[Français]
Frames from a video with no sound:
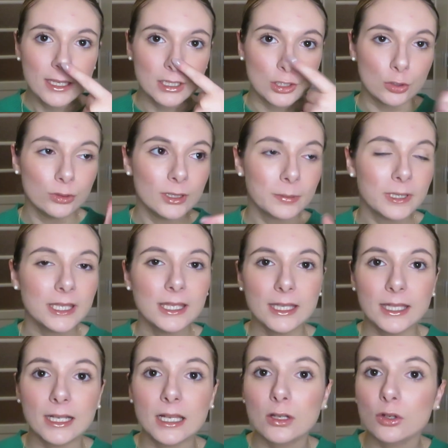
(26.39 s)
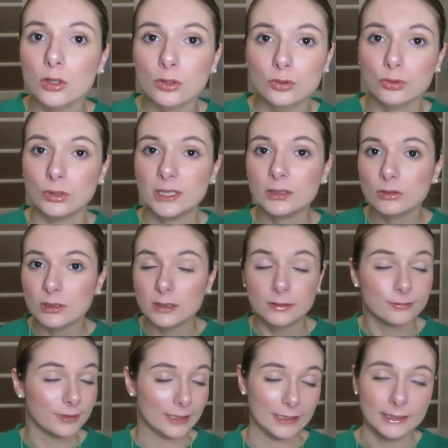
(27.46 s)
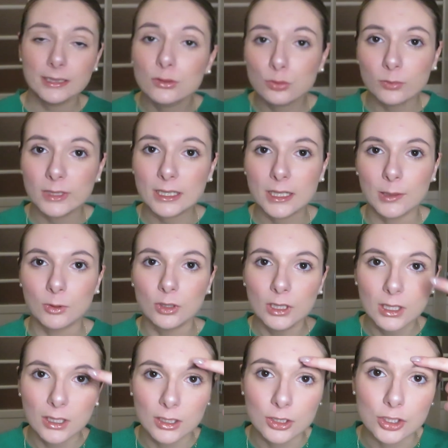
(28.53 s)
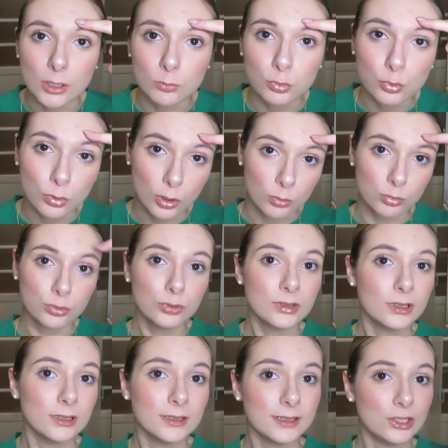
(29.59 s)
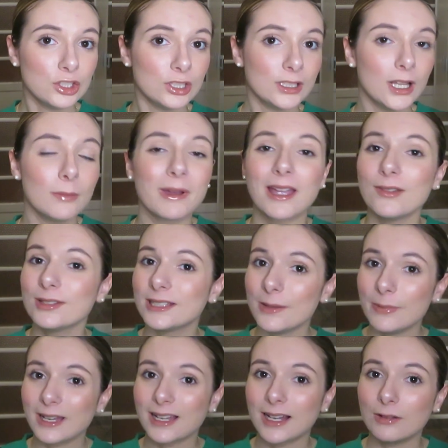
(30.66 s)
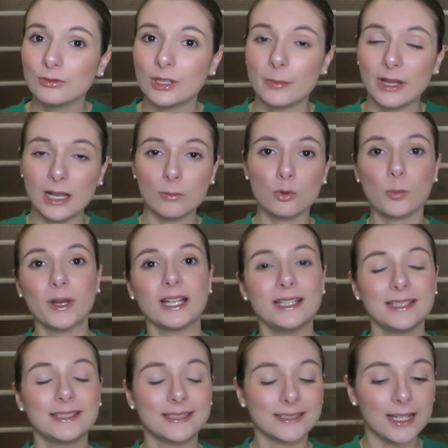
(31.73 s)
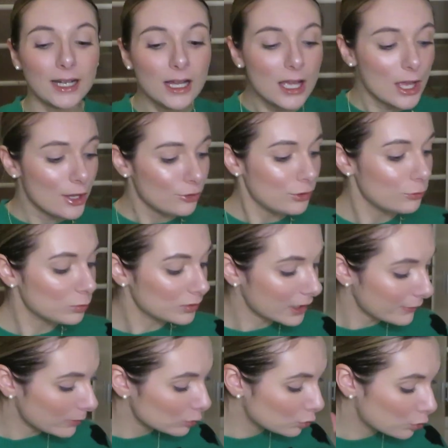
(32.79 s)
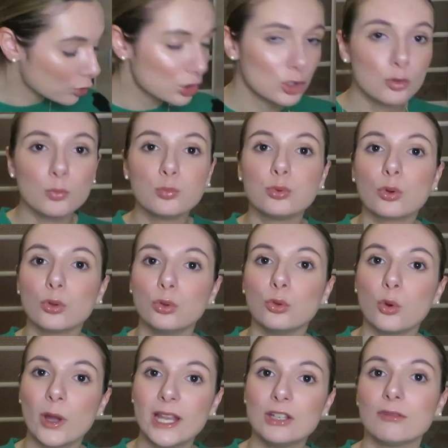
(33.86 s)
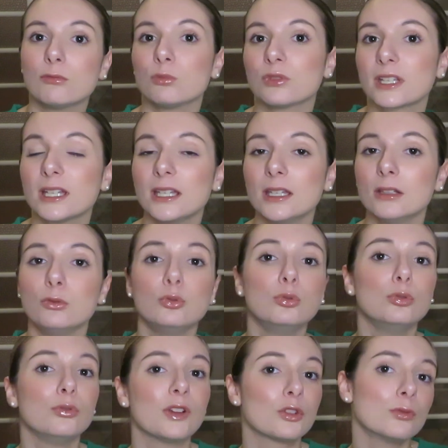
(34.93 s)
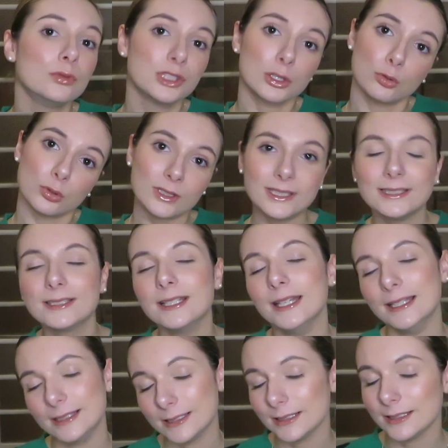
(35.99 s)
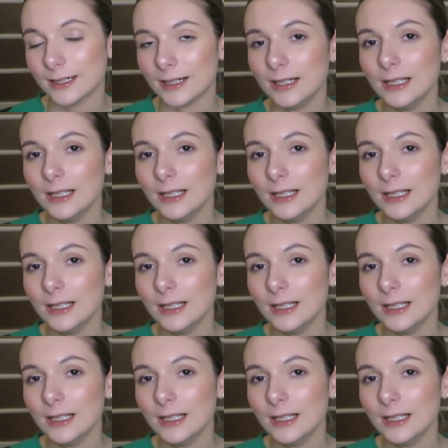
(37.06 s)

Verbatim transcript: j'ai le nez pris et la gorge laisse, enfin laissez tomber clairement, j'ai un bouton là en plus, c'est génial. Bref, c'est pas grave, on n'est pas là pour parler de ça. Je vais vous montrer vraiment tout ce que j'ai eu pour Noël, je vais vous montrer de, enfin, je vais vous dire de qui c'est, etc.